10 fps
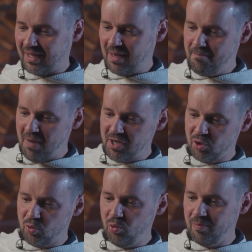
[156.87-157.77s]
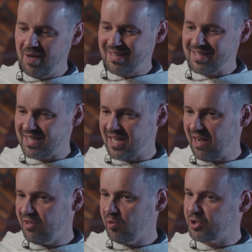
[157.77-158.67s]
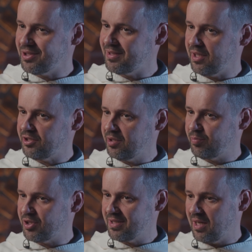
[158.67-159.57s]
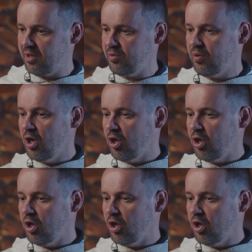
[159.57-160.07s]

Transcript: taki manikulum, stawiał przy tezie i przy zdaniu,